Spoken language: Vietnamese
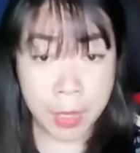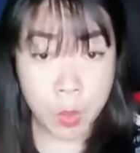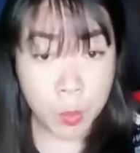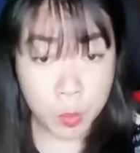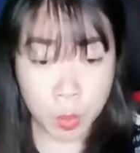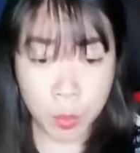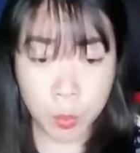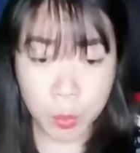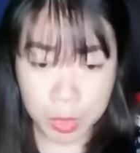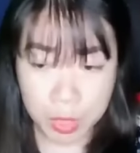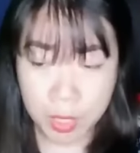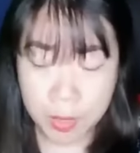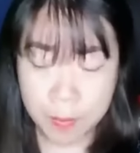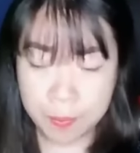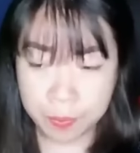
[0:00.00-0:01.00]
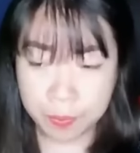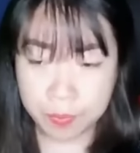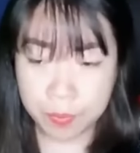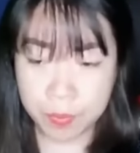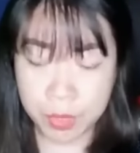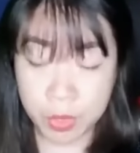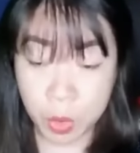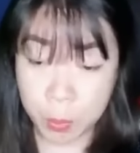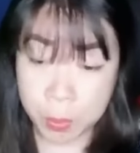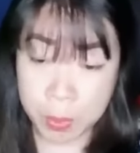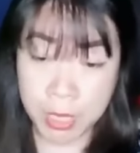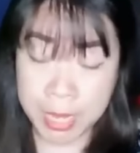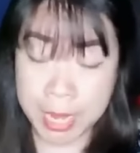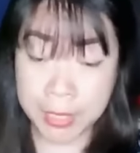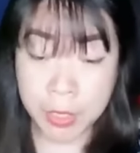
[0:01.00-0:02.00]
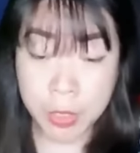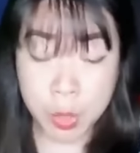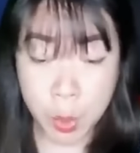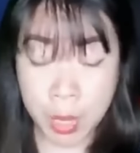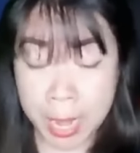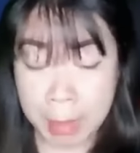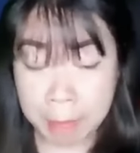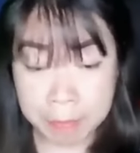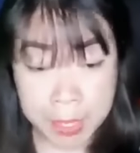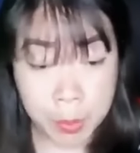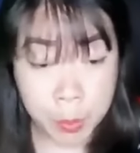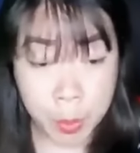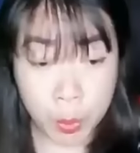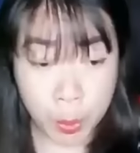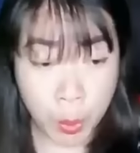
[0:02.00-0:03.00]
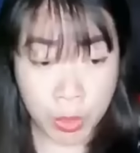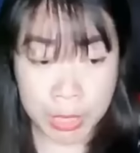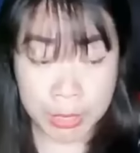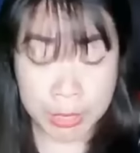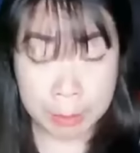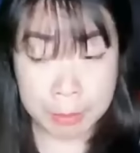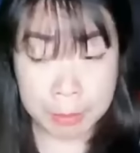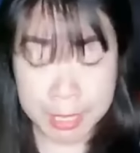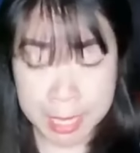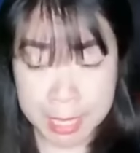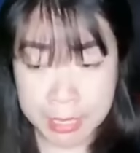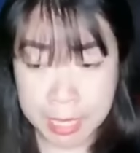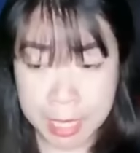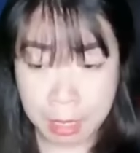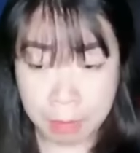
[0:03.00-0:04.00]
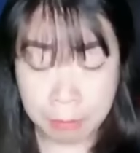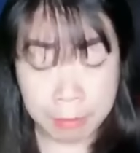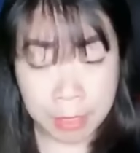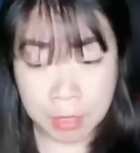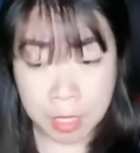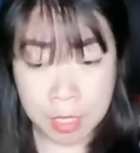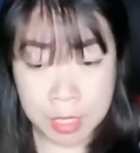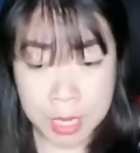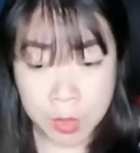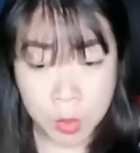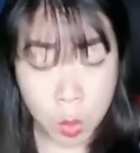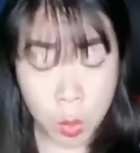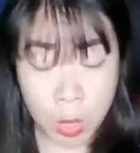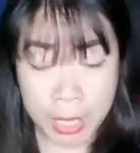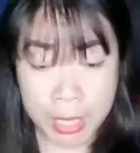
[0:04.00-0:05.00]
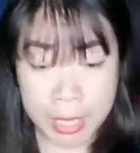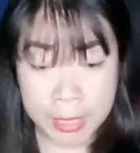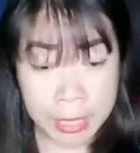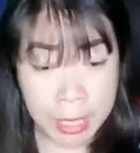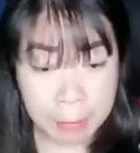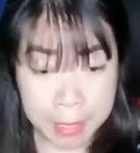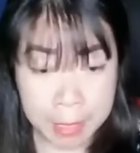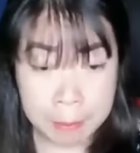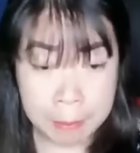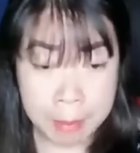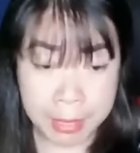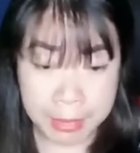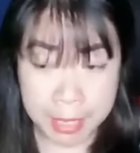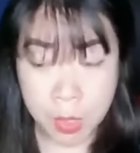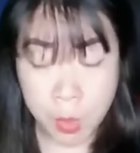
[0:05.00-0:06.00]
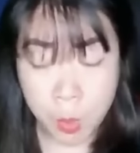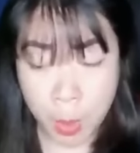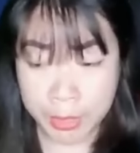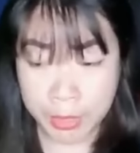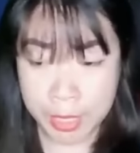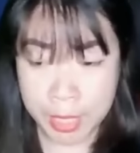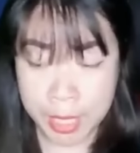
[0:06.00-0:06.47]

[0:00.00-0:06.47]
lung tung nữa. Tôi bước đến chỗ làm việc của cô thực tập sinh và hướng dẫn cô ấy cách viết bản kế hoạch.